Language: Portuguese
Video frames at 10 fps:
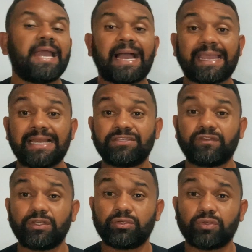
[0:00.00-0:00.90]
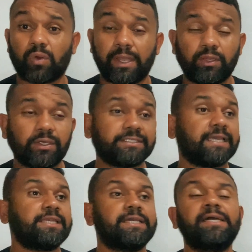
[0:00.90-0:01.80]
aqueles vídeos dos corredores
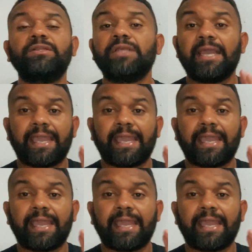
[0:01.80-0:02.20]
kenianos,